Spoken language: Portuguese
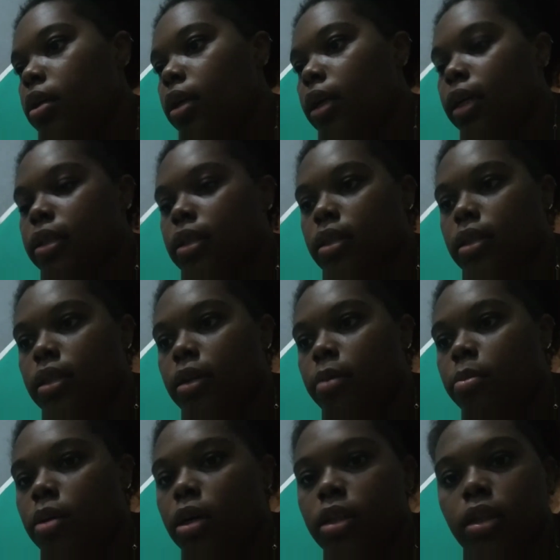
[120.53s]
essa
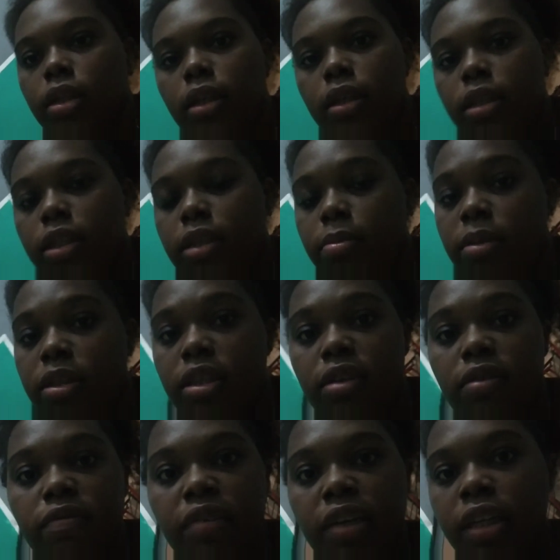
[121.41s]
semana, na semana
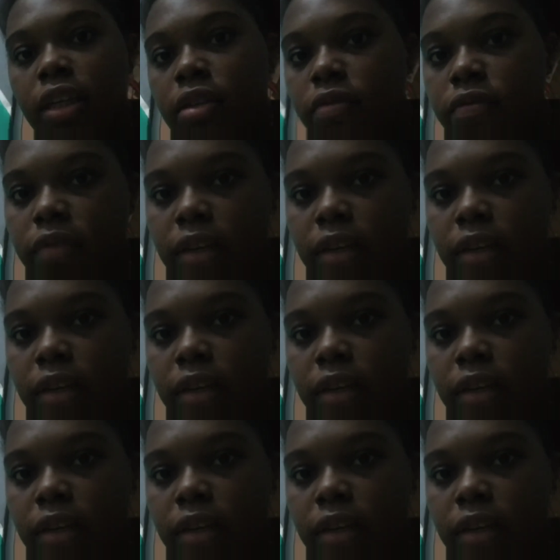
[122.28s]
que vem ela não